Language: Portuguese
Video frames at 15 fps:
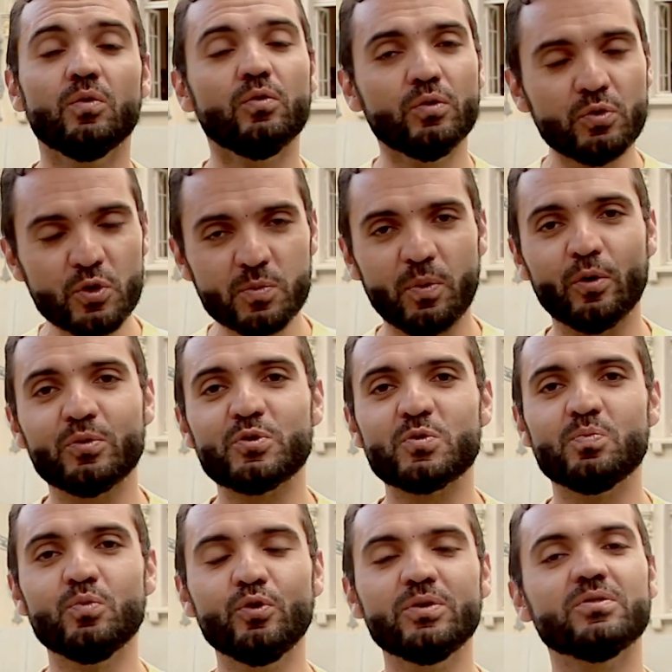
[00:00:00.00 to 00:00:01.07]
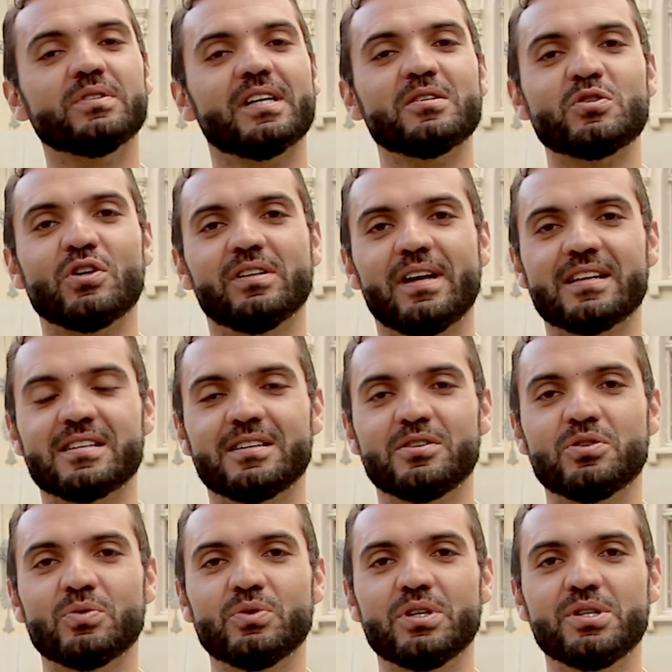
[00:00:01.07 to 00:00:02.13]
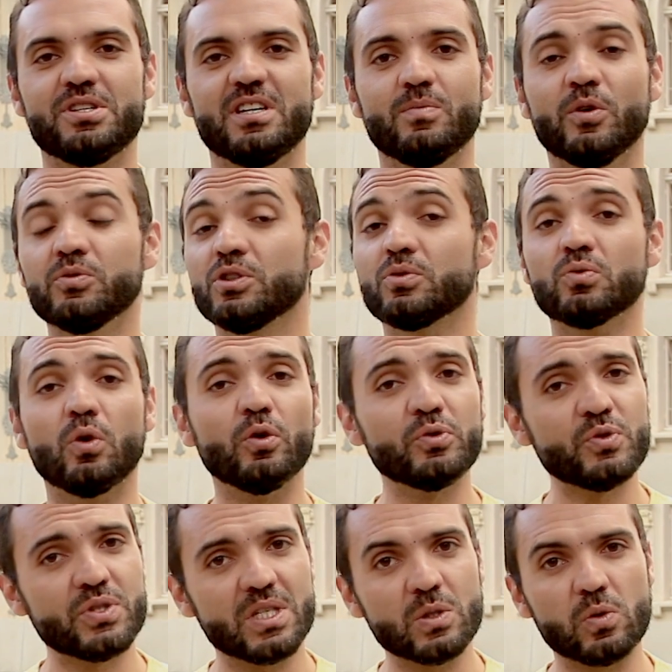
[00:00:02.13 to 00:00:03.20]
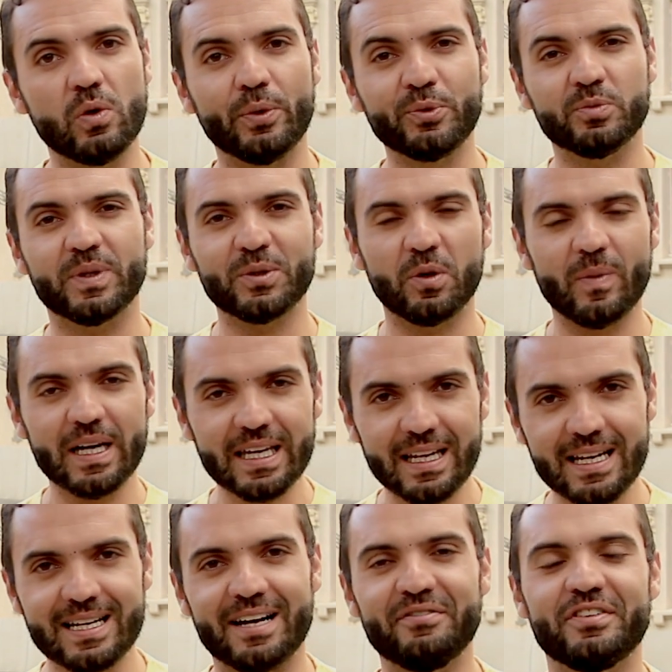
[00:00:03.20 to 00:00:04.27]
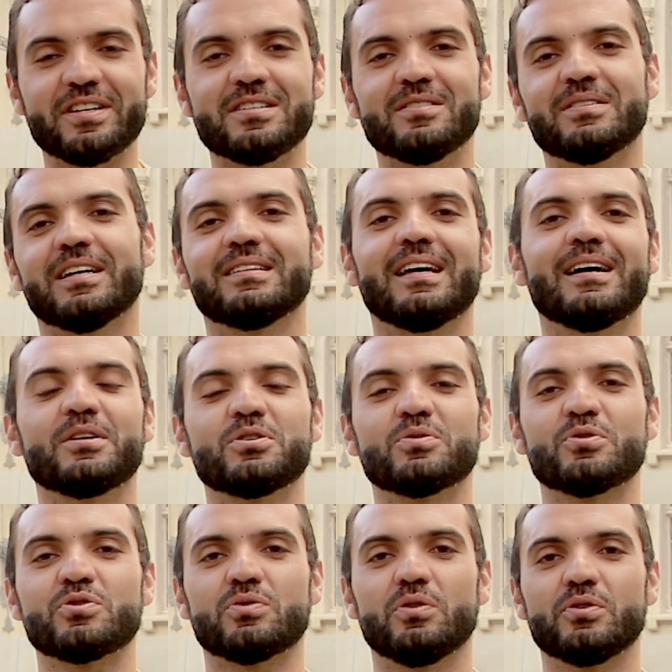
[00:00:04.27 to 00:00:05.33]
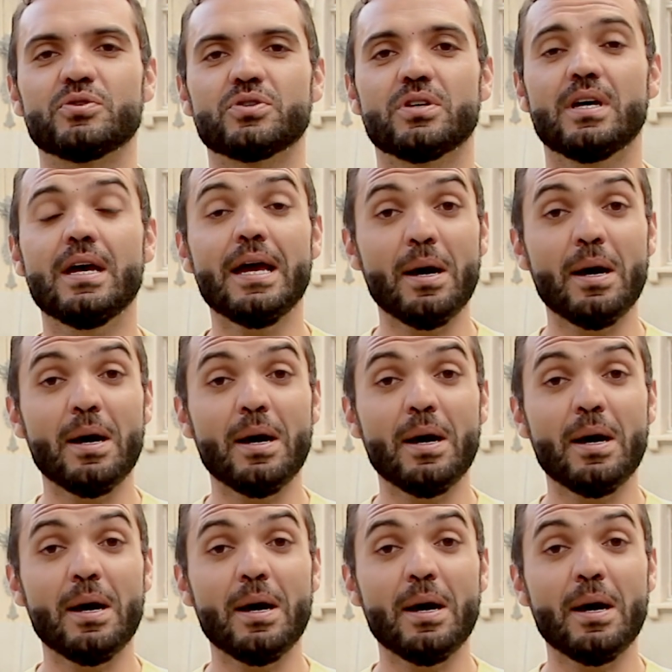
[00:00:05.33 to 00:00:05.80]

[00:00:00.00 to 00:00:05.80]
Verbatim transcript: Um dos pontos muito tradicionais aqui de Curitiba, onde todos se encontram para tomar aquele cafezinho da tarde gostoso.